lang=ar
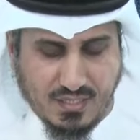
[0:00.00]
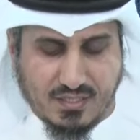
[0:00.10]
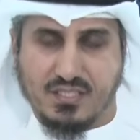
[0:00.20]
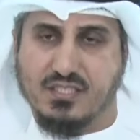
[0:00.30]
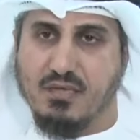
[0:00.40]

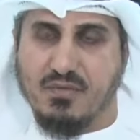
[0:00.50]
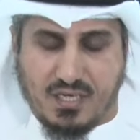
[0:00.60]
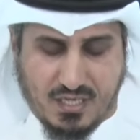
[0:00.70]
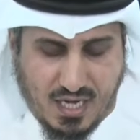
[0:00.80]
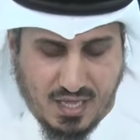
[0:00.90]
أن
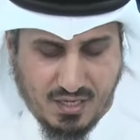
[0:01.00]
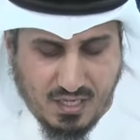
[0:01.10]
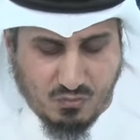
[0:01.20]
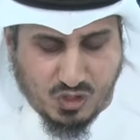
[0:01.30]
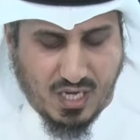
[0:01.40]
تستمر
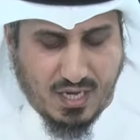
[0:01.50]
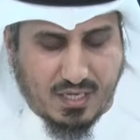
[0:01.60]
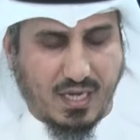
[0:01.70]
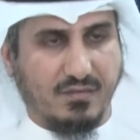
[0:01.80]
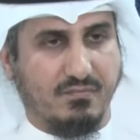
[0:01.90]
هذه
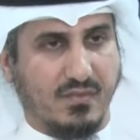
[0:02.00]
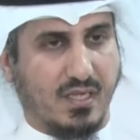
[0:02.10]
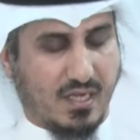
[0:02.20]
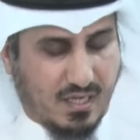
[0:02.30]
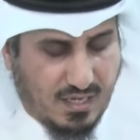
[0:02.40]
المشاركة
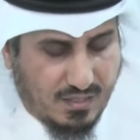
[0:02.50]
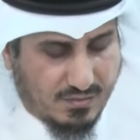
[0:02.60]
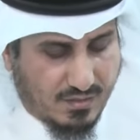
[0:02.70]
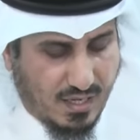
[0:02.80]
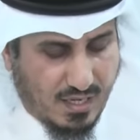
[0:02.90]

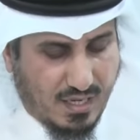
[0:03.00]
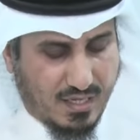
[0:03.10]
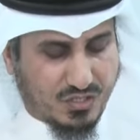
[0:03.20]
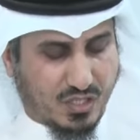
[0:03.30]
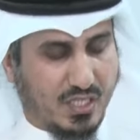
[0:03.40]
حتى
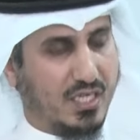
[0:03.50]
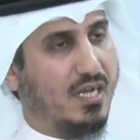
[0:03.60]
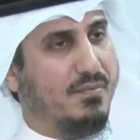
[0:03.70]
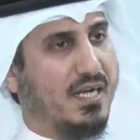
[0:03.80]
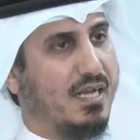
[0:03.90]
لا يصل
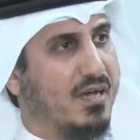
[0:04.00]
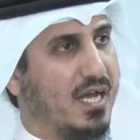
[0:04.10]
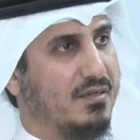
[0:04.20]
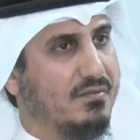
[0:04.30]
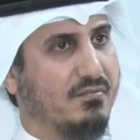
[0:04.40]
إلى
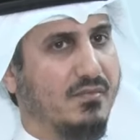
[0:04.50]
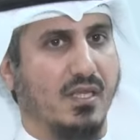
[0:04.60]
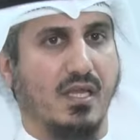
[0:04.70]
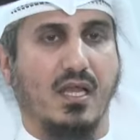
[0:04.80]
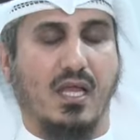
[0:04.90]
البرلمان
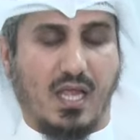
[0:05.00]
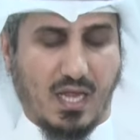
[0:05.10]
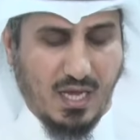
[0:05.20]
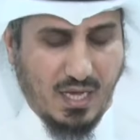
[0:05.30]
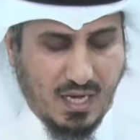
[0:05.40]

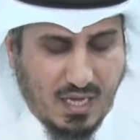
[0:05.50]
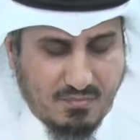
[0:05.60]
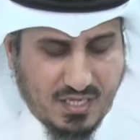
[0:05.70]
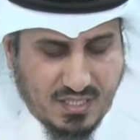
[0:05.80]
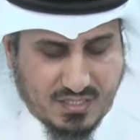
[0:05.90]

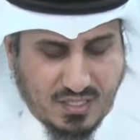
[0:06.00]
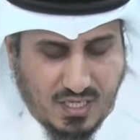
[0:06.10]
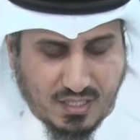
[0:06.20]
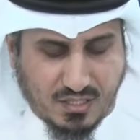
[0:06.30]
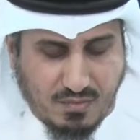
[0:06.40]
إلا من
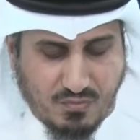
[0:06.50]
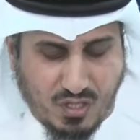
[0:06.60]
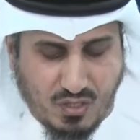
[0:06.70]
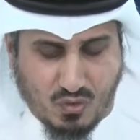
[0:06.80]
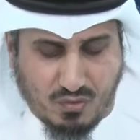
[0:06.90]
يستحق
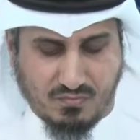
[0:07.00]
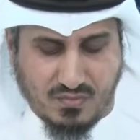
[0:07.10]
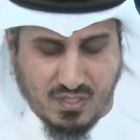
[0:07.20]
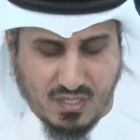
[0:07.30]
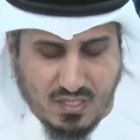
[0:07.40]
تمثيلكم
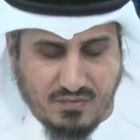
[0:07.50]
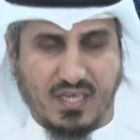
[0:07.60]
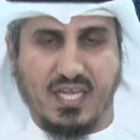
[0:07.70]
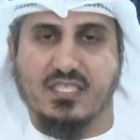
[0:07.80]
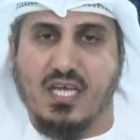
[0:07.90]

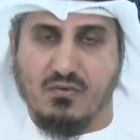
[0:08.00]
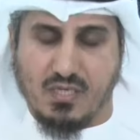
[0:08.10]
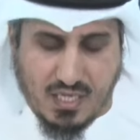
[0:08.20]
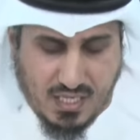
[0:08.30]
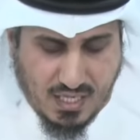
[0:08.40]
فنسأل
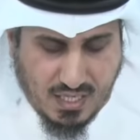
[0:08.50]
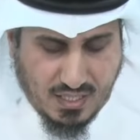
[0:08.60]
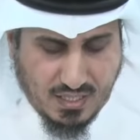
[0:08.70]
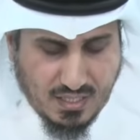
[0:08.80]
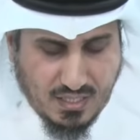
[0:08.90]

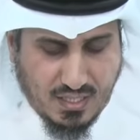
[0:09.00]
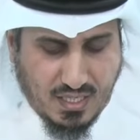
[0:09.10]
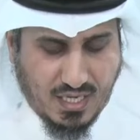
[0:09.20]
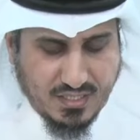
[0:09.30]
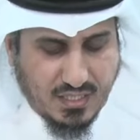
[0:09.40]
الله
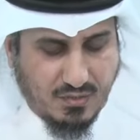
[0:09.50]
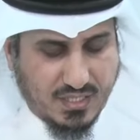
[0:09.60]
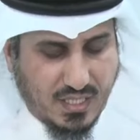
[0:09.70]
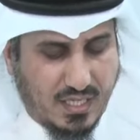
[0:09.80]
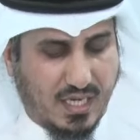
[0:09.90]
عز
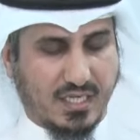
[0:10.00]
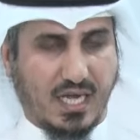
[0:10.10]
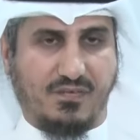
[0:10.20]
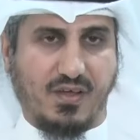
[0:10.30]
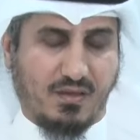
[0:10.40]
وجل أن
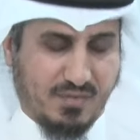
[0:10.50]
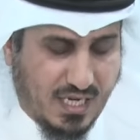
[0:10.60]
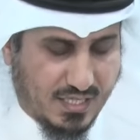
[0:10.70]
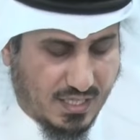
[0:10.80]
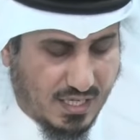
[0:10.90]
يحفظ
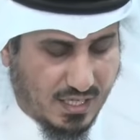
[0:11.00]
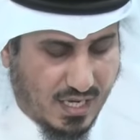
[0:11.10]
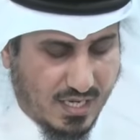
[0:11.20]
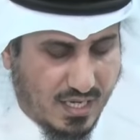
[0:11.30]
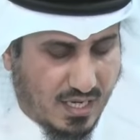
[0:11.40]
بلادنا
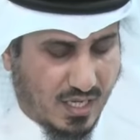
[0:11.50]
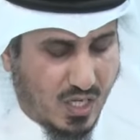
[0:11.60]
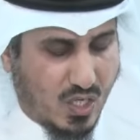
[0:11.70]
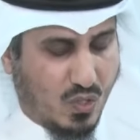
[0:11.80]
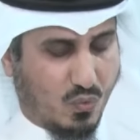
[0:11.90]
الغالية
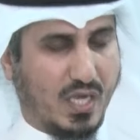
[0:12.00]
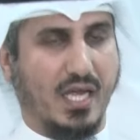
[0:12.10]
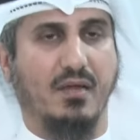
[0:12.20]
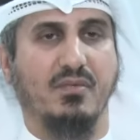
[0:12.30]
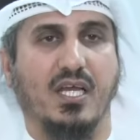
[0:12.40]

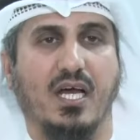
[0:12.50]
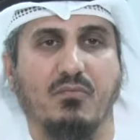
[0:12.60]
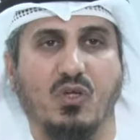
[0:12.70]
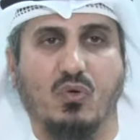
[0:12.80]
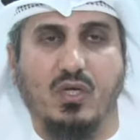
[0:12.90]

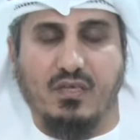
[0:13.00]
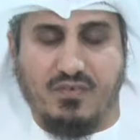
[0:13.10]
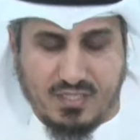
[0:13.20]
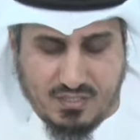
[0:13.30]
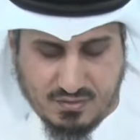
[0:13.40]
ويحميها من
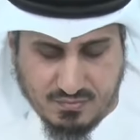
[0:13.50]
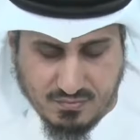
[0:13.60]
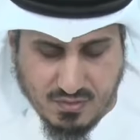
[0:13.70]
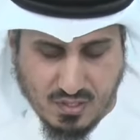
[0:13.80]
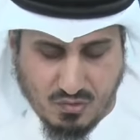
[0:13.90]
كل فاسد
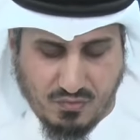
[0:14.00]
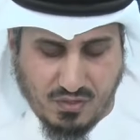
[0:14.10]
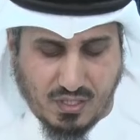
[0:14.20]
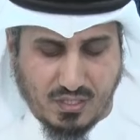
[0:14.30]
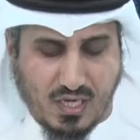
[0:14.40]

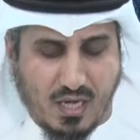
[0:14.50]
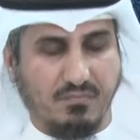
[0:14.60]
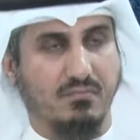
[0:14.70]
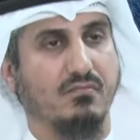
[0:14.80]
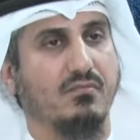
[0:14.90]
وفي
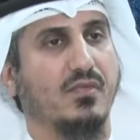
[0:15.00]
الختام